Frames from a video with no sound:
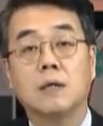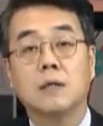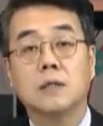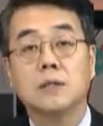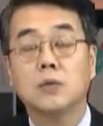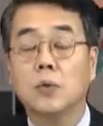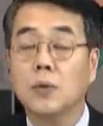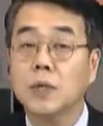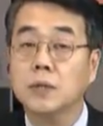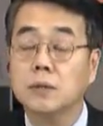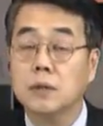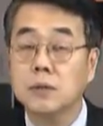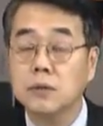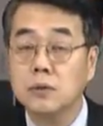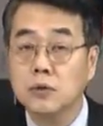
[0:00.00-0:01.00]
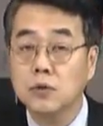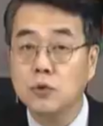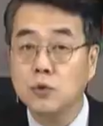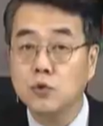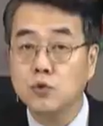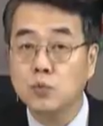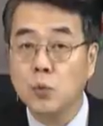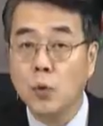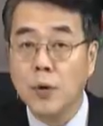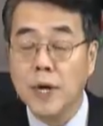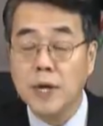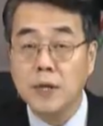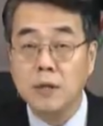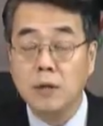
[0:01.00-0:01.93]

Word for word: 이 속에서는 규모의